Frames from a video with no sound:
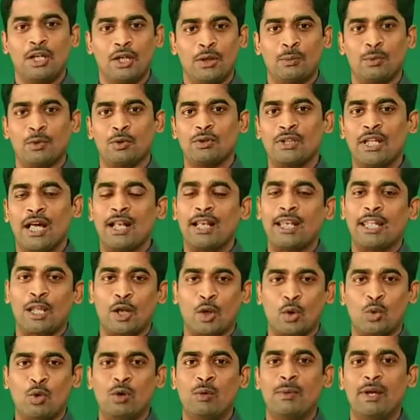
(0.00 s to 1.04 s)
ఇప్పుడు దాన్ని
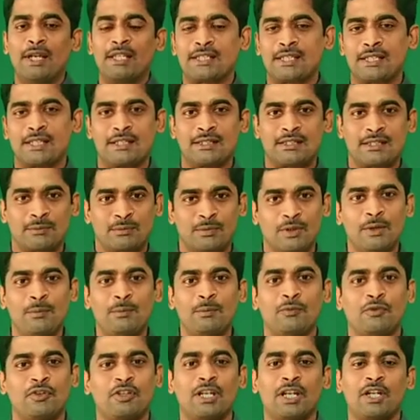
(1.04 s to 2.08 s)
రూల్ బేస్డ్గా చెప్దాం
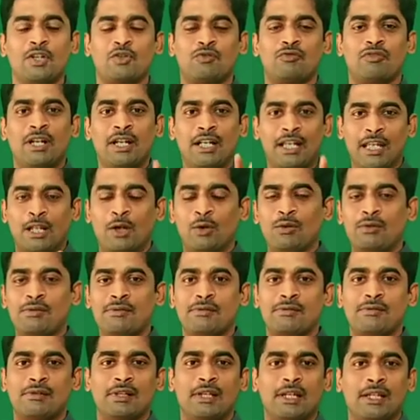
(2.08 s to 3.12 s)
వీ హ్యాడ్ ట్వంటీ రూల్స్
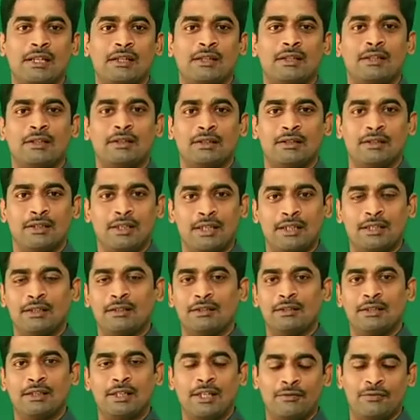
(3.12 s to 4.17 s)
ఇన్
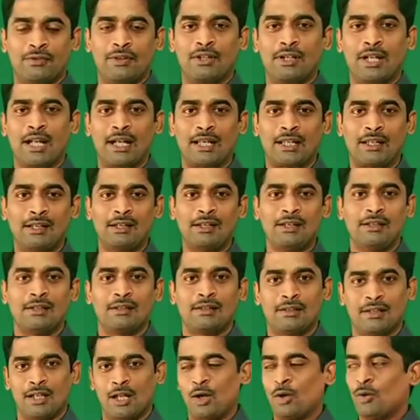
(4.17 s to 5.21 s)
డెఫినెట్ ఆర్టికల్
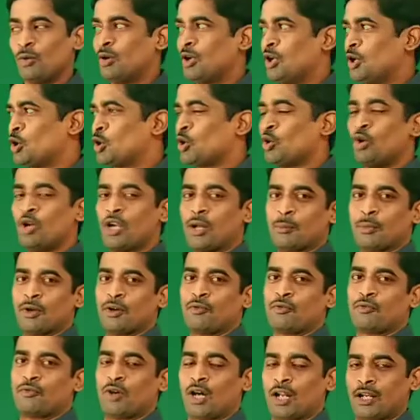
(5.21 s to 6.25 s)
నా రూల్
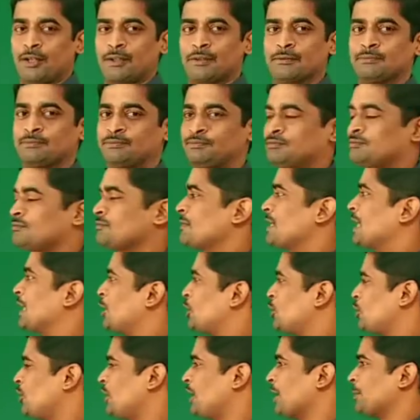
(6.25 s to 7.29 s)
నెంబర్ వన్
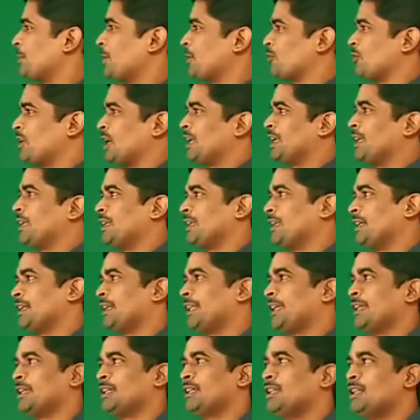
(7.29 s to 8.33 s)
రూల్ నెంబర్ వన్
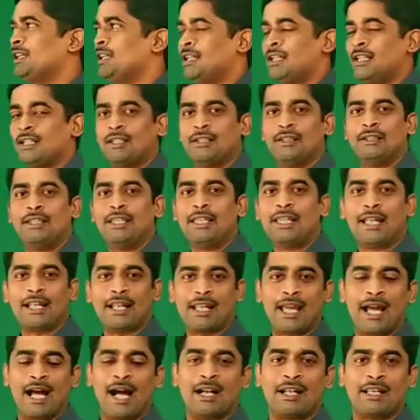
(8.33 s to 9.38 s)
ఏంటంటే ది
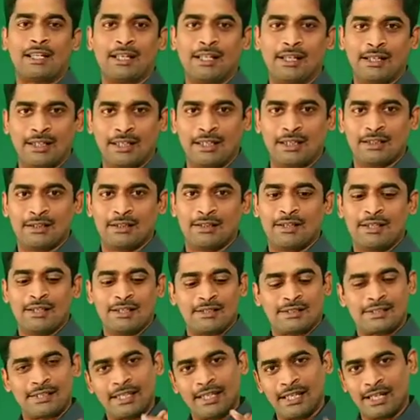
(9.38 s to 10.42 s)
అనే ఆర్టికల్ని
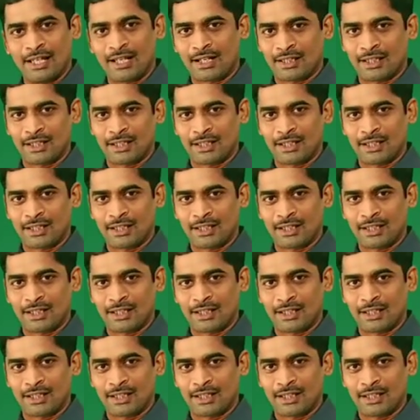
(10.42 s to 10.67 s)
సింగులర్